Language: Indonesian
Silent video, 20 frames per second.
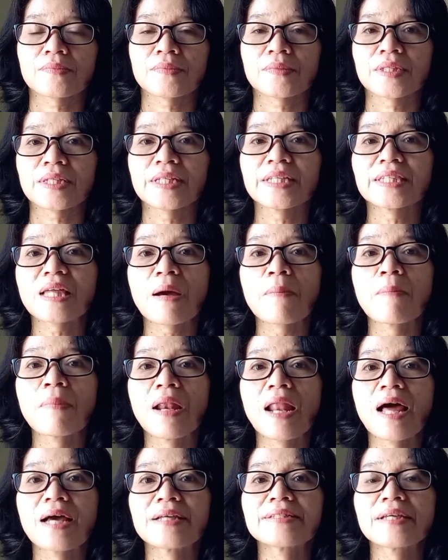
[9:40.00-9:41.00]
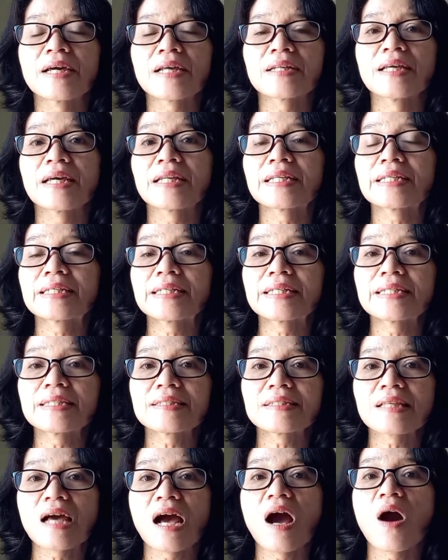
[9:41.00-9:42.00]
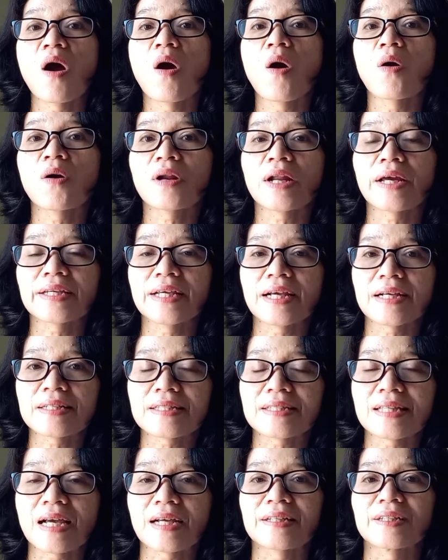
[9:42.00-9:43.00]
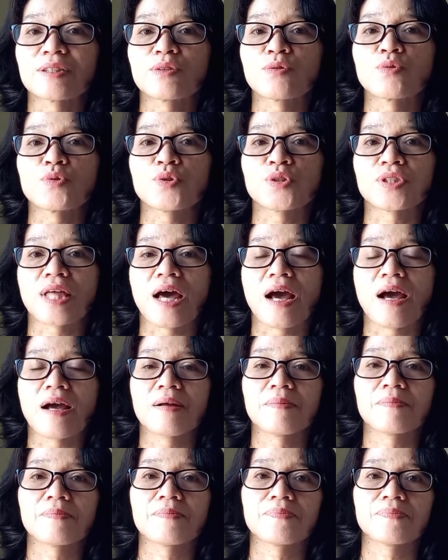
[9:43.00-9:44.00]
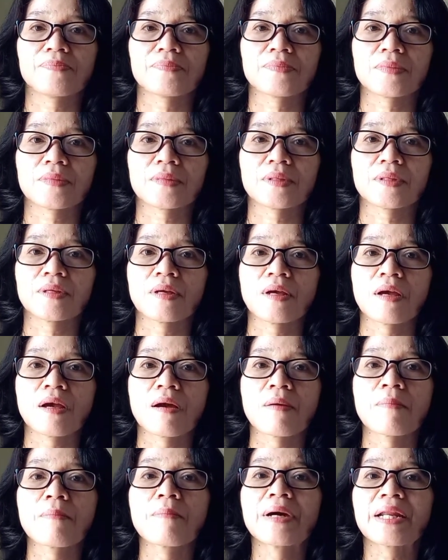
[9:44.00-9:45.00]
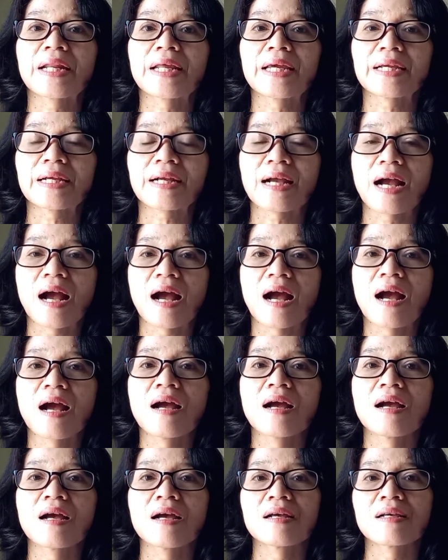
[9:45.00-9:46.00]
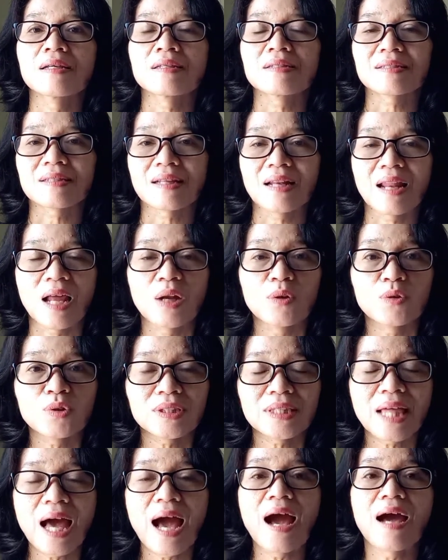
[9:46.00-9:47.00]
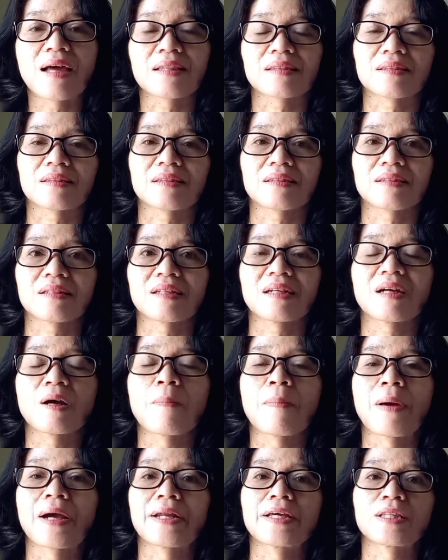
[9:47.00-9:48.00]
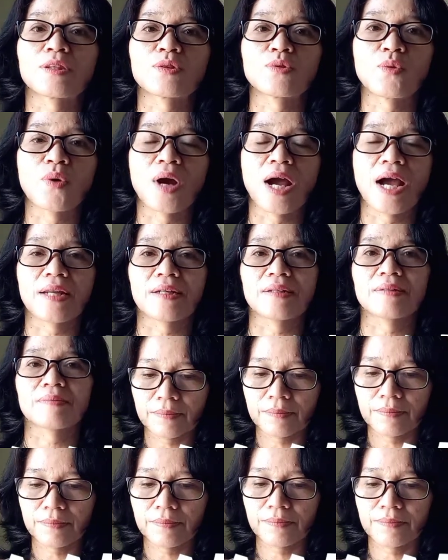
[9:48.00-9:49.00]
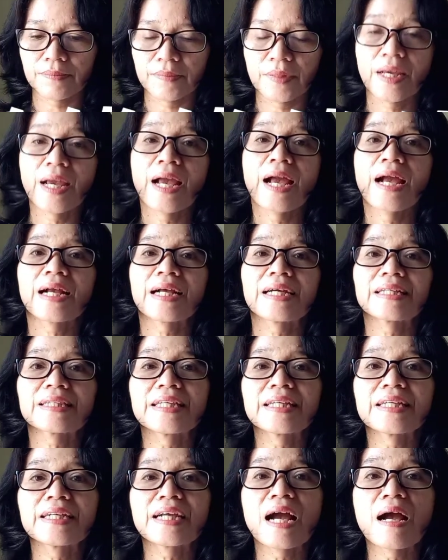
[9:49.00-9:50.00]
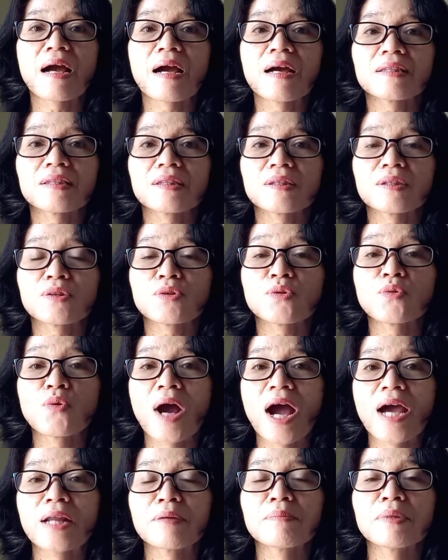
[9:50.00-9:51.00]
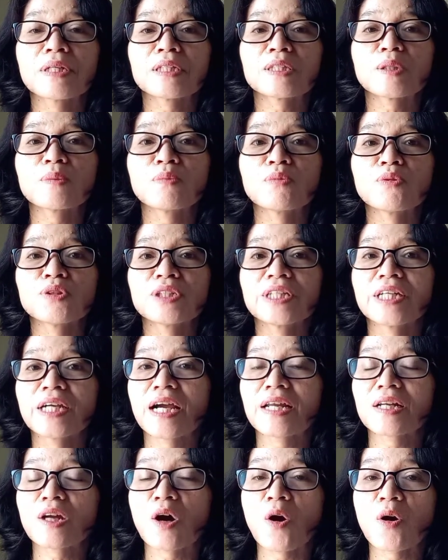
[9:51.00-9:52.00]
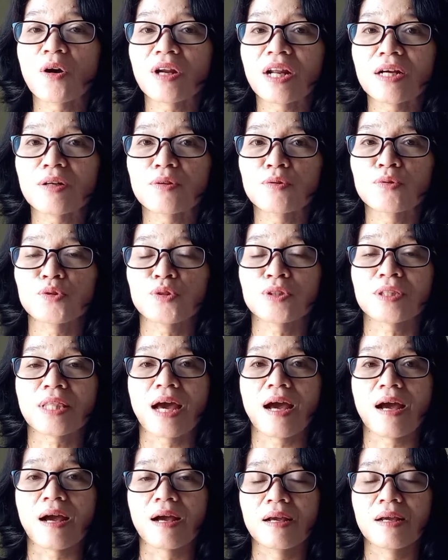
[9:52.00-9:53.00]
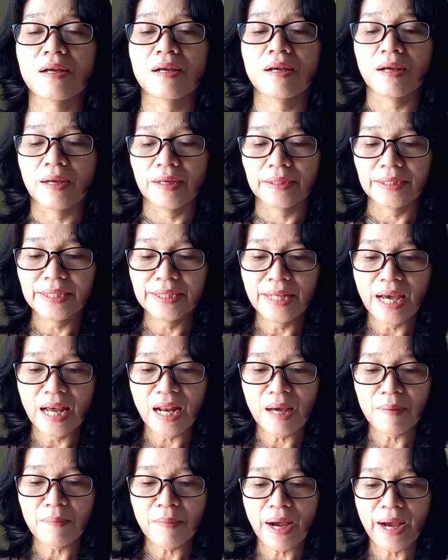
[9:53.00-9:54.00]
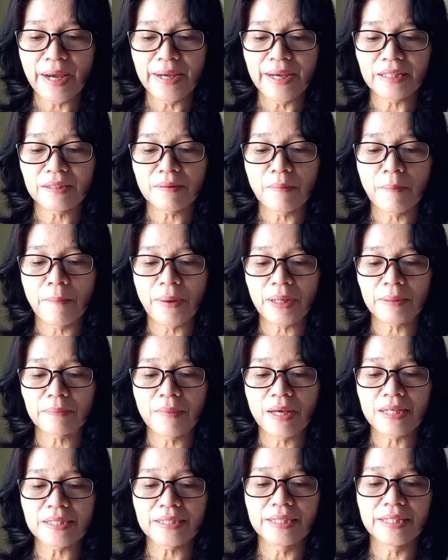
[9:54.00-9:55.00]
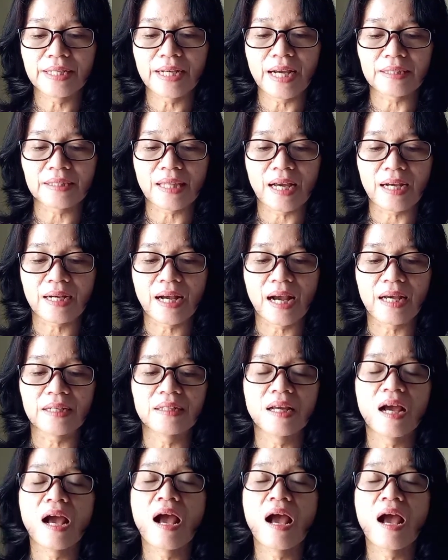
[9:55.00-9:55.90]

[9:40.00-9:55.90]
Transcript: kita belajar dari kisah orang yang sakit kusta. Mereka selalu taat kepada Tuhan. Ketika Tuhan bertemu dengan orang kusta, di dalam ayat 14 dikatakan,